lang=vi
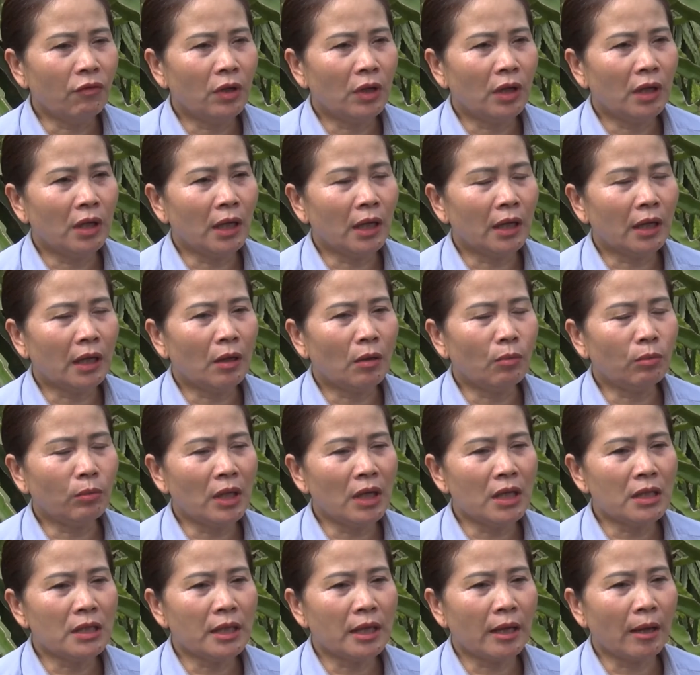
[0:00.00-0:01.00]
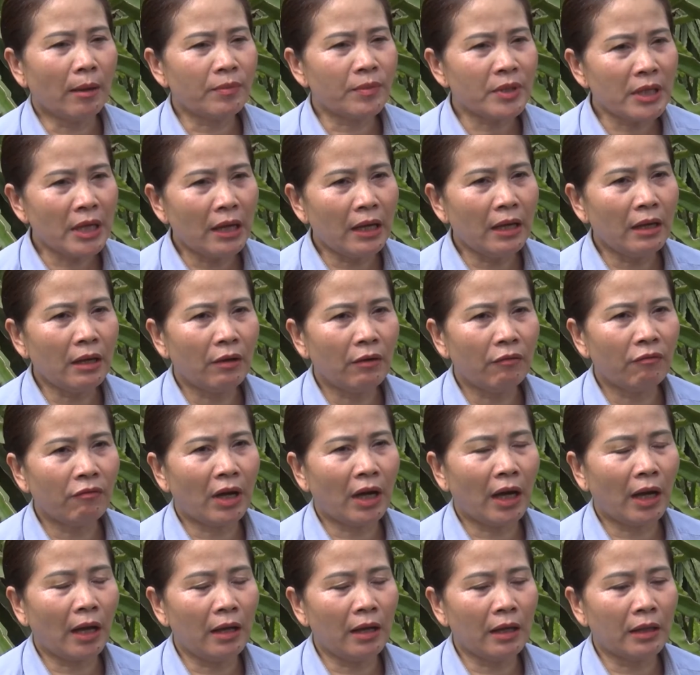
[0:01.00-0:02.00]
với lại công ty CFC
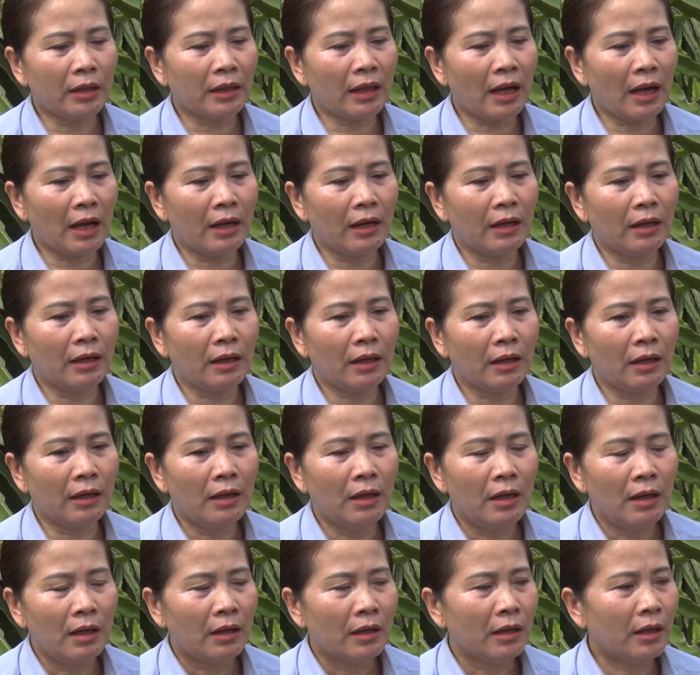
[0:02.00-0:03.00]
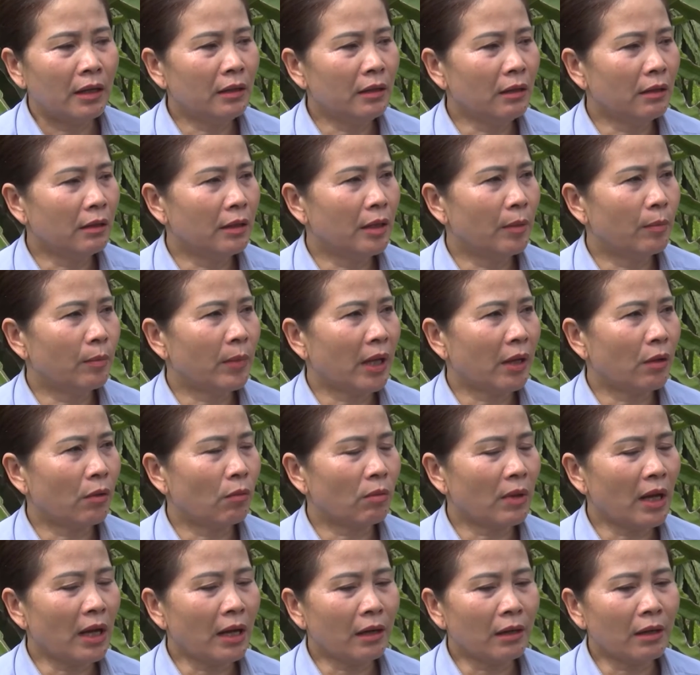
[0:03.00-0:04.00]
và hiện tại là đến thời điểm này
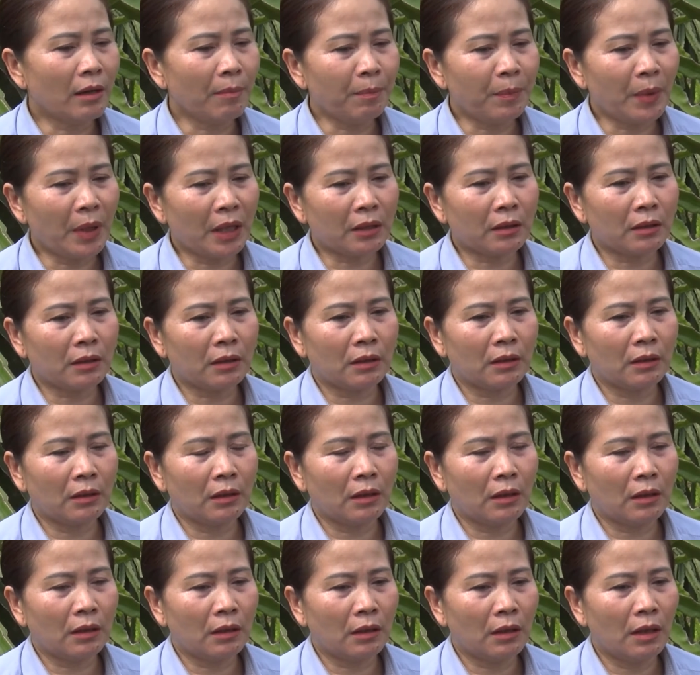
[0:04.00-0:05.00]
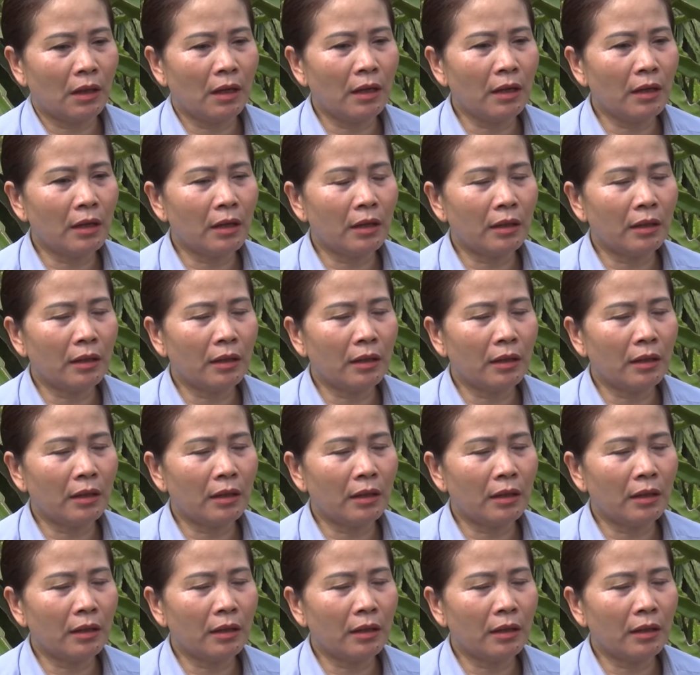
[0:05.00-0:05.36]
cũng đang lắp đặt à, hệ